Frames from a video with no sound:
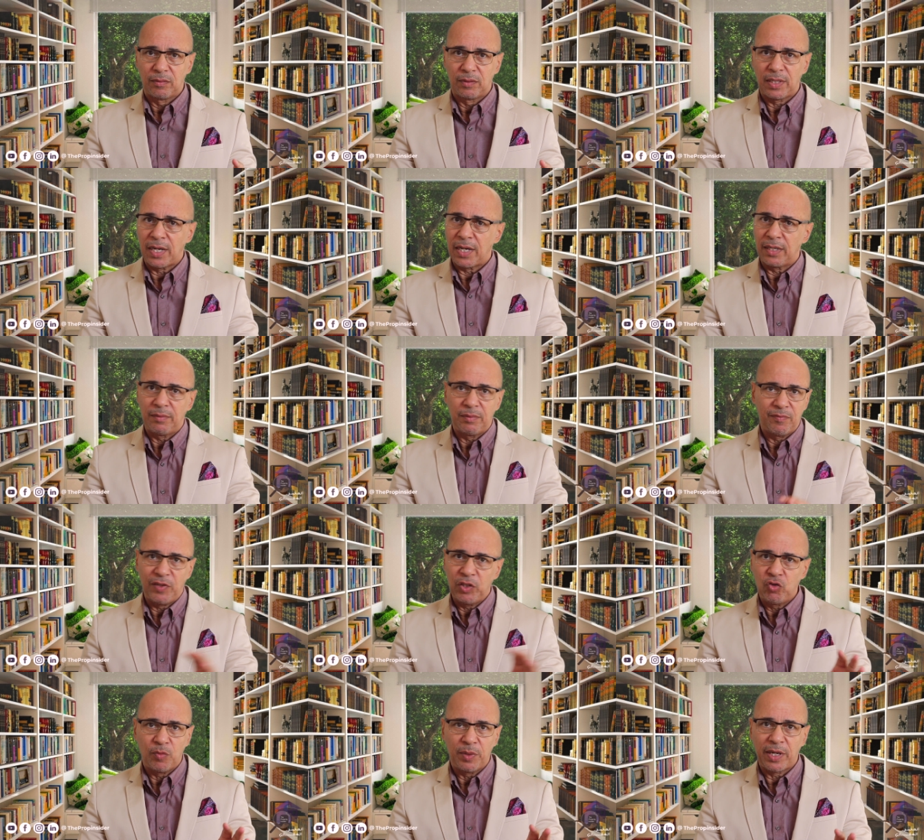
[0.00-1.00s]
يعني
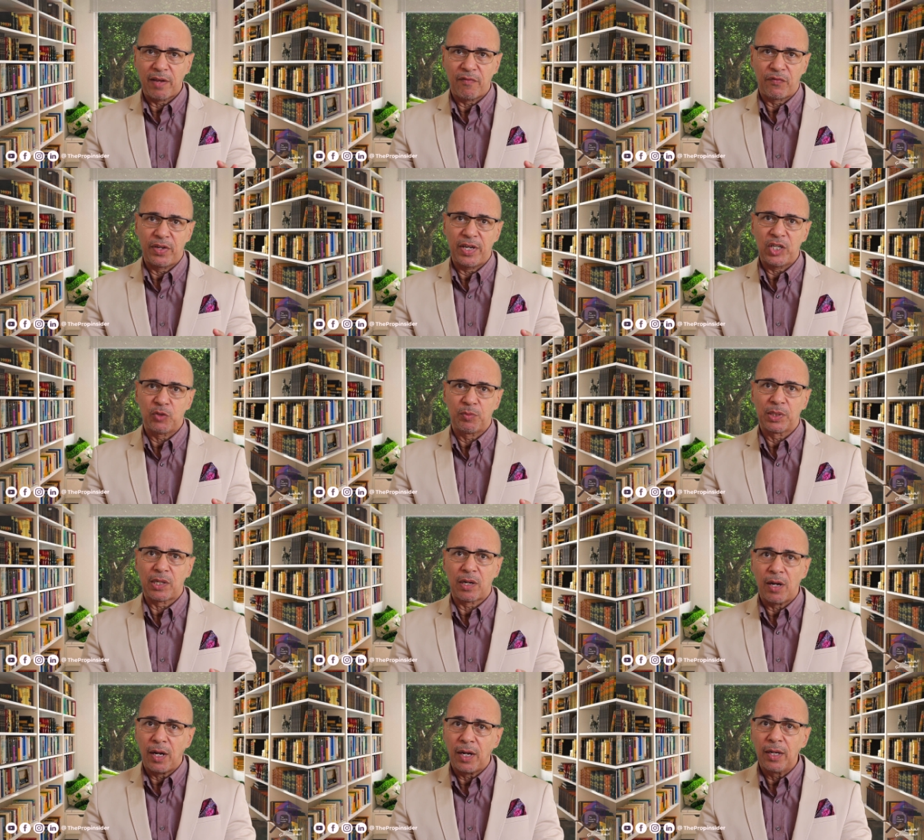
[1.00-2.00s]
الفيديو ما يكفيهاش
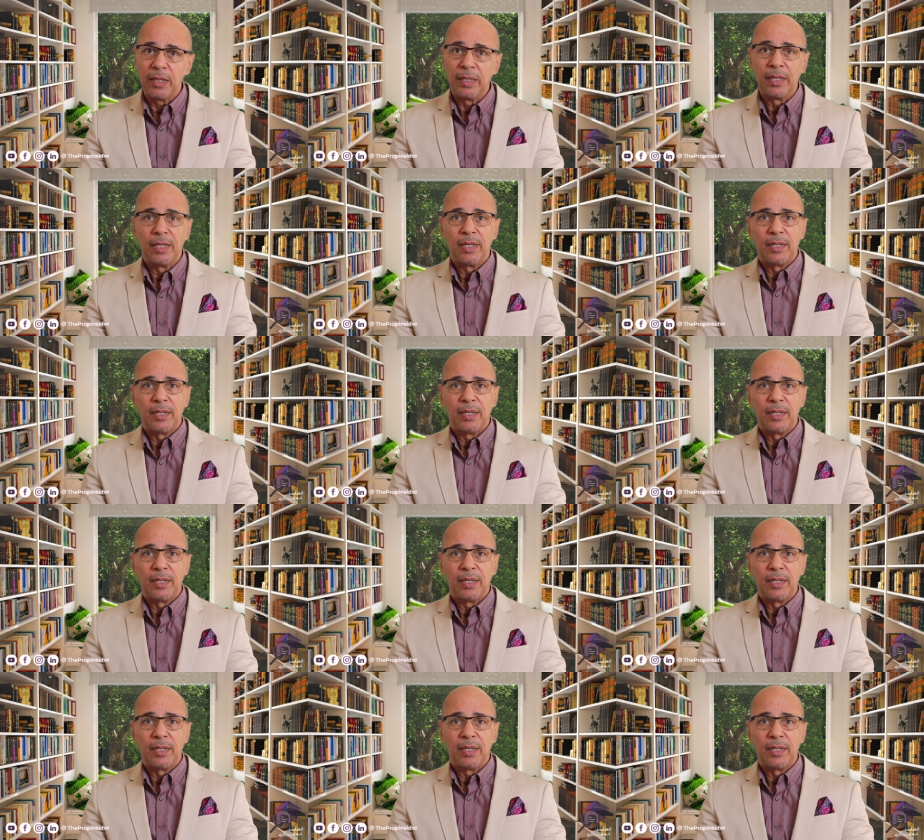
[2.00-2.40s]
بصراحة